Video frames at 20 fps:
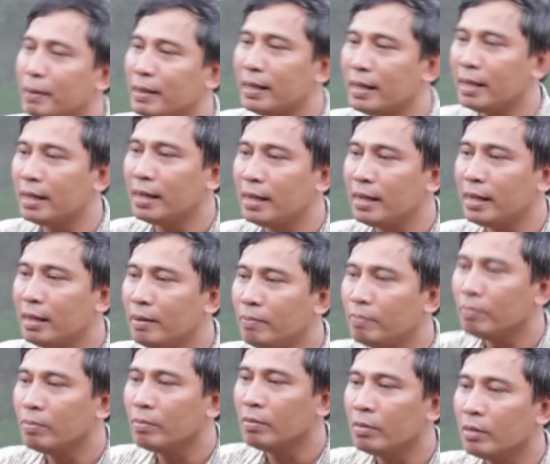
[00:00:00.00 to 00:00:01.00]
seperti ini,
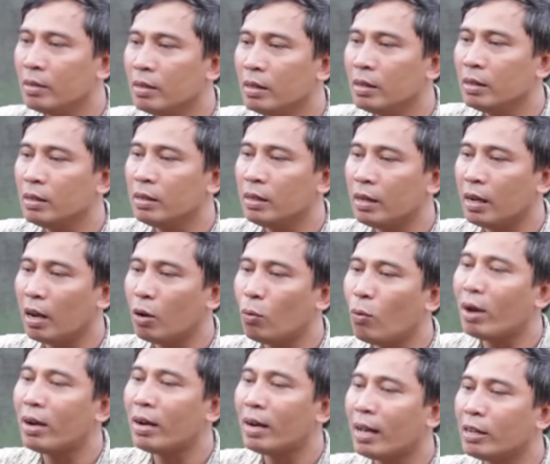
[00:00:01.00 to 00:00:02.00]

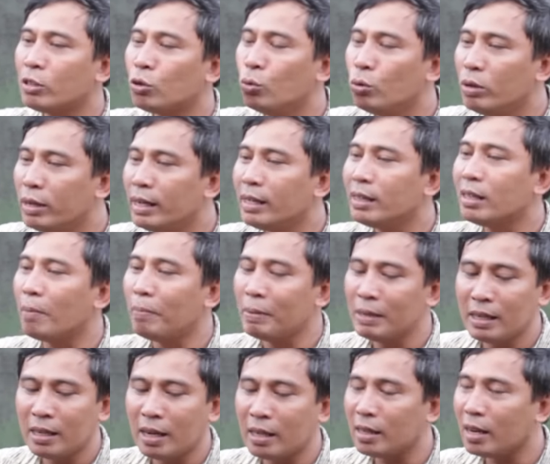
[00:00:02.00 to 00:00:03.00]
dengan warna kuning
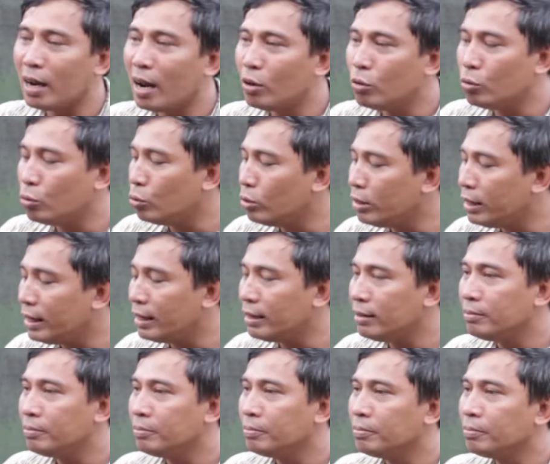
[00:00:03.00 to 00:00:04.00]
tapi tidak terlalu
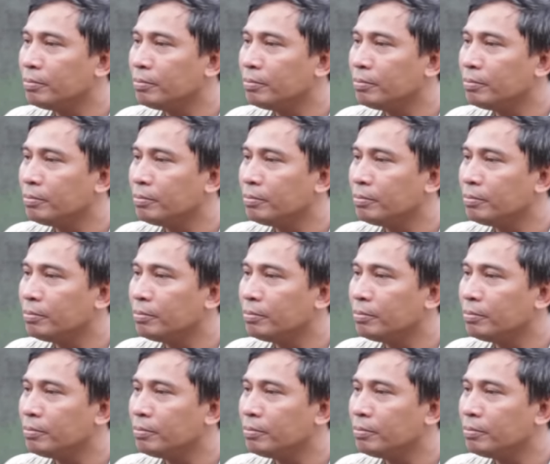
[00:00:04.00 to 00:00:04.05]
kuning.